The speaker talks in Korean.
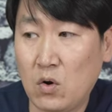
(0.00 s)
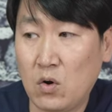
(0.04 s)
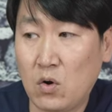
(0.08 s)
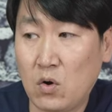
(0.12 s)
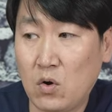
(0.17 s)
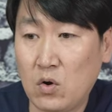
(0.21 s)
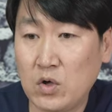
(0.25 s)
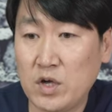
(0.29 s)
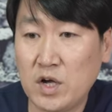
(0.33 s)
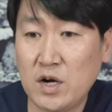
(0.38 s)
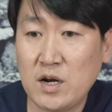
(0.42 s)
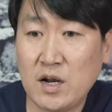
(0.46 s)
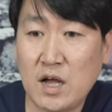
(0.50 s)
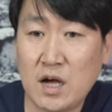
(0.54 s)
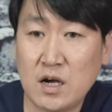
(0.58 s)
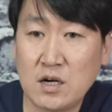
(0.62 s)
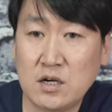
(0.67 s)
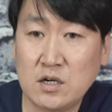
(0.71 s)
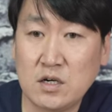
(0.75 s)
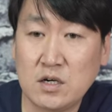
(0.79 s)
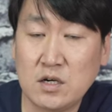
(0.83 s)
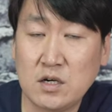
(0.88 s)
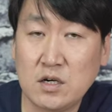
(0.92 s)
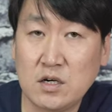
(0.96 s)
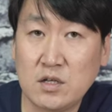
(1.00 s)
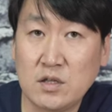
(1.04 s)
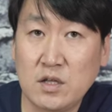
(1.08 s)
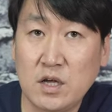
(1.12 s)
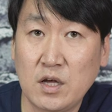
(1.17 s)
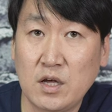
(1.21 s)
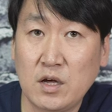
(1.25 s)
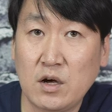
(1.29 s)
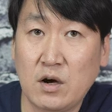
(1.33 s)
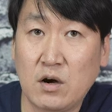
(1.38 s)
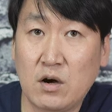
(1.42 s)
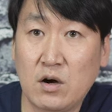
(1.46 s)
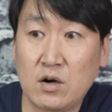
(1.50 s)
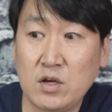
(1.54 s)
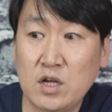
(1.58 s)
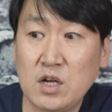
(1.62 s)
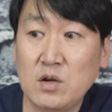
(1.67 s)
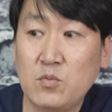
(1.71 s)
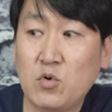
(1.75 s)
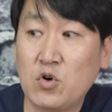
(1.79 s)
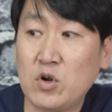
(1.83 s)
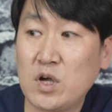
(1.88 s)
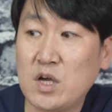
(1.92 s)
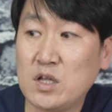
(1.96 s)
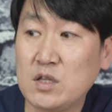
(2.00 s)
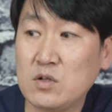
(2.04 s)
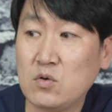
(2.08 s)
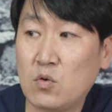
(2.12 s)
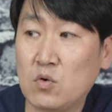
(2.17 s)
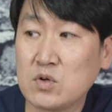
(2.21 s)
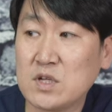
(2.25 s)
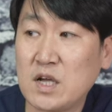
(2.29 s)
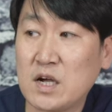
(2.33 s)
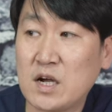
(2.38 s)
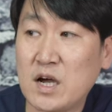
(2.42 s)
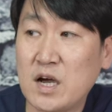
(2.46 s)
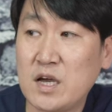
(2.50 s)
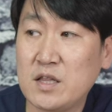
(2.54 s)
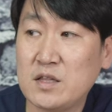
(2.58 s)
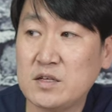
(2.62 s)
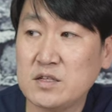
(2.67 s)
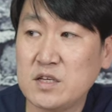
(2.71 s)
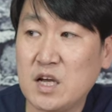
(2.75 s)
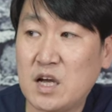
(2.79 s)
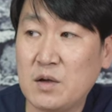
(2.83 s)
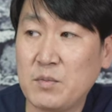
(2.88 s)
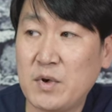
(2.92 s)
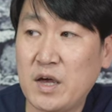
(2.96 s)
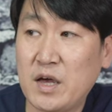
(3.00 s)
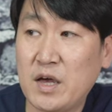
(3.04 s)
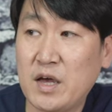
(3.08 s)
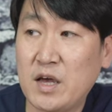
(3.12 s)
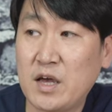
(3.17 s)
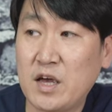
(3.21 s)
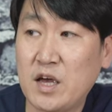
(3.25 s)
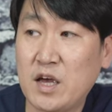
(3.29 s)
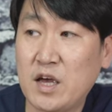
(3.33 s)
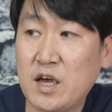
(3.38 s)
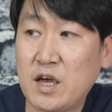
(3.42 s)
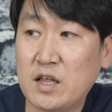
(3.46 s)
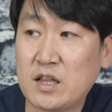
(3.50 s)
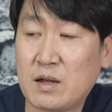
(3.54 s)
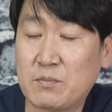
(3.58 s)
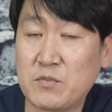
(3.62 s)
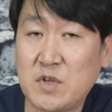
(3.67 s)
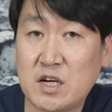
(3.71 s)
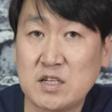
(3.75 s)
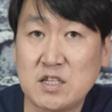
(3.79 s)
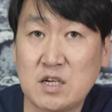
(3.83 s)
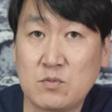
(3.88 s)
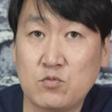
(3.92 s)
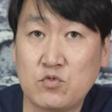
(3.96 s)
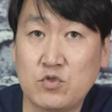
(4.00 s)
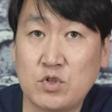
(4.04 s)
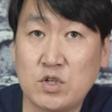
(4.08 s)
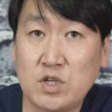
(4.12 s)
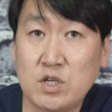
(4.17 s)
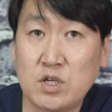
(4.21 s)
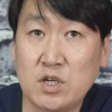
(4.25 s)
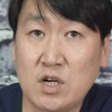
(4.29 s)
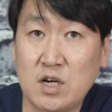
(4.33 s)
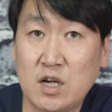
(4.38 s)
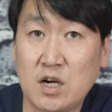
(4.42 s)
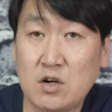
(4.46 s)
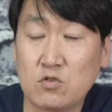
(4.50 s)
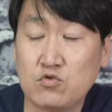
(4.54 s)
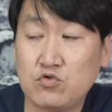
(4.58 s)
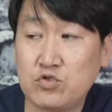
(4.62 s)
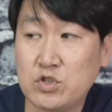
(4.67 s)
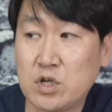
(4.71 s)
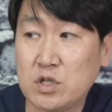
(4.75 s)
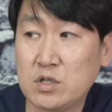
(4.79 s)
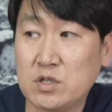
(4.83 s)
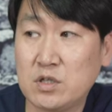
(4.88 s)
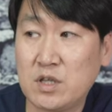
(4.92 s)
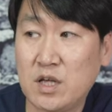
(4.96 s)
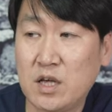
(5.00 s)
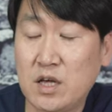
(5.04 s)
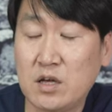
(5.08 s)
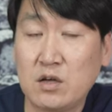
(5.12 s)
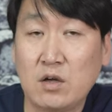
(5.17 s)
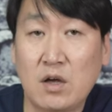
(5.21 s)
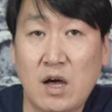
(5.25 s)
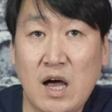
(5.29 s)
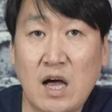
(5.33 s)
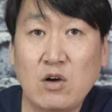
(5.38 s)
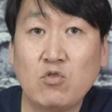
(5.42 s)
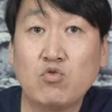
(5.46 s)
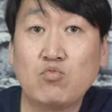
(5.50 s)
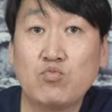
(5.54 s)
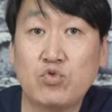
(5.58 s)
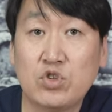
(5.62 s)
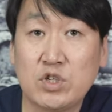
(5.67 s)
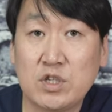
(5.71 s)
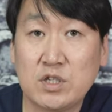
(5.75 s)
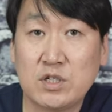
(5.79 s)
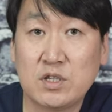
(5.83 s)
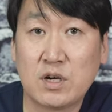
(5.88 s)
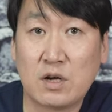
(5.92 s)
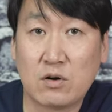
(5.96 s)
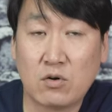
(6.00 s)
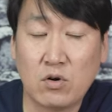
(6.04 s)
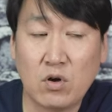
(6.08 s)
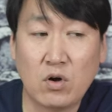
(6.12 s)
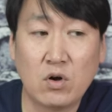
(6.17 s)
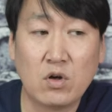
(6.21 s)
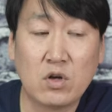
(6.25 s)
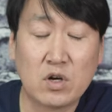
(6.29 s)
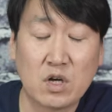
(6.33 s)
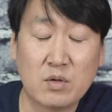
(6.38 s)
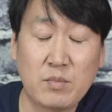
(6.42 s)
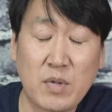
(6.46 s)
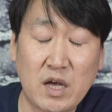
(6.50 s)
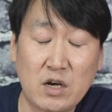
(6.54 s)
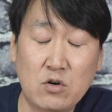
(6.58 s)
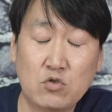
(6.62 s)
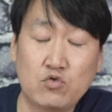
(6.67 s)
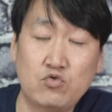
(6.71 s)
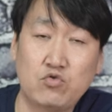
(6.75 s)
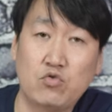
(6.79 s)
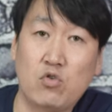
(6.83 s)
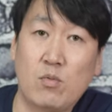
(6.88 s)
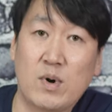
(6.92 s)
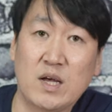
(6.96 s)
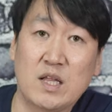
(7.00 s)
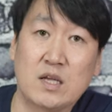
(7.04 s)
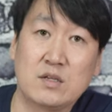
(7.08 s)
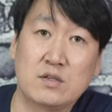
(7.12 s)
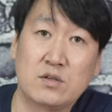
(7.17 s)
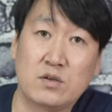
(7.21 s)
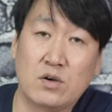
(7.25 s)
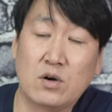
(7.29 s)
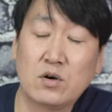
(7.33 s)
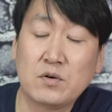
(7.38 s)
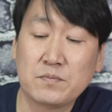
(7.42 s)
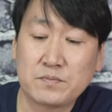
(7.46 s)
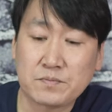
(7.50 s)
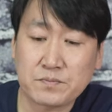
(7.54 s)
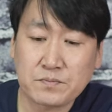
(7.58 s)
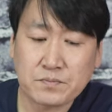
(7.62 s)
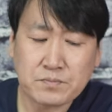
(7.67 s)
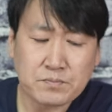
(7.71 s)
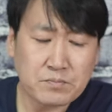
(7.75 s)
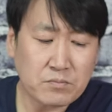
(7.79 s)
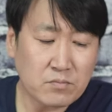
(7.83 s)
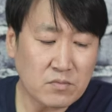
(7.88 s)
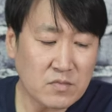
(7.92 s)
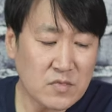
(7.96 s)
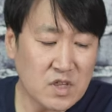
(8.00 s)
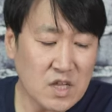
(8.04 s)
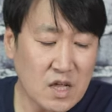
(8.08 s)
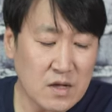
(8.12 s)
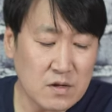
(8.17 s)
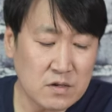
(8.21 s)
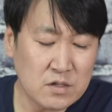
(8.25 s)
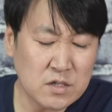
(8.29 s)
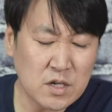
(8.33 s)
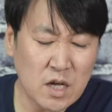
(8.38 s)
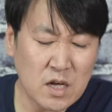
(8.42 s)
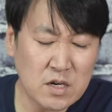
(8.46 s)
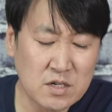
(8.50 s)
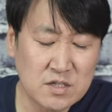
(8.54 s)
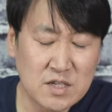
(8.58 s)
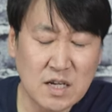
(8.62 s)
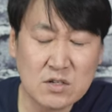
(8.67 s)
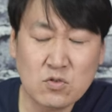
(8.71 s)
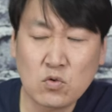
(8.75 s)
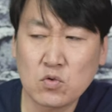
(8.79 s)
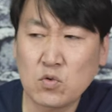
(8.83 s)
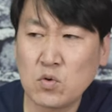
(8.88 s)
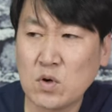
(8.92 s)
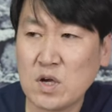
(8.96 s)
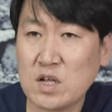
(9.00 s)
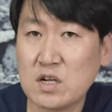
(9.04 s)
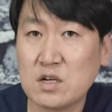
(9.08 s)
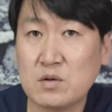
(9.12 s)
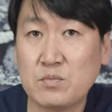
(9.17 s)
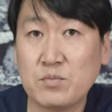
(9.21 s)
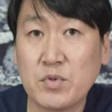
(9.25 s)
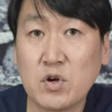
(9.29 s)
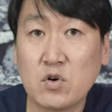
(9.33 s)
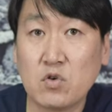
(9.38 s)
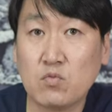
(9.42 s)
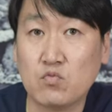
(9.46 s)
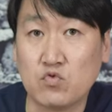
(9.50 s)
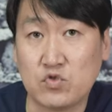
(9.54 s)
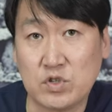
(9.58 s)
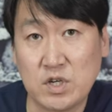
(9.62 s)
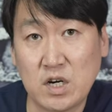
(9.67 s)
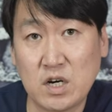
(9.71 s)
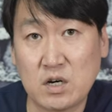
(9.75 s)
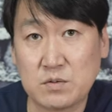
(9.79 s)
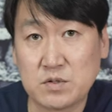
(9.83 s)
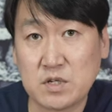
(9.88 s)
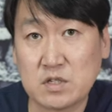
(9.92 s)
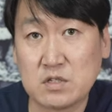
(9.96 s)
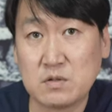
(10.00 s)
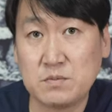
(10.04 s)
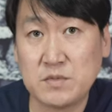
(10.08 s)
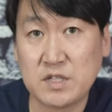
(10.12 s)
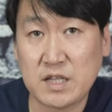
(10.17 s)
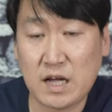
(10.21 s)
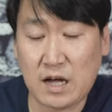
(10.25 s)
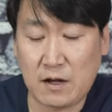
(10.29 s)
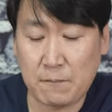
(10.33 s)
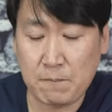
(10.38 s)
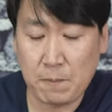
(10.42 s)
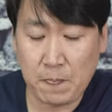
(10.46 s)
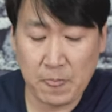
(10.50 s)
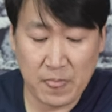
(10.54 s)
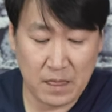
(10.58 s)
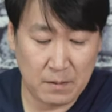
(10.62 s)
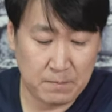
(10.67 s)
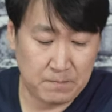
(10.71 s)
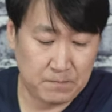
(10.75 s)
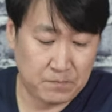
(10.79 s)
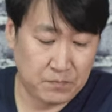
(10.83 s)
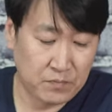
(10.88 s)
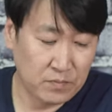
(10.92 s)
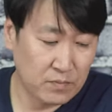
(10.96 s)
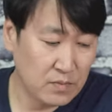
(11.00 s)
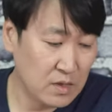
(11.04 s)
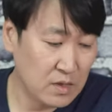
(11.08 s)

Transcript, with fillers: 어, 연락은 어, 일본에 있는 오사카에 있는 샵에 담당자분이 연락을 주셨는데 한국분이시더라고요. 메일로 주고받았어요. 크게 의사소통에는 별로 문제가 없었습니다. 음.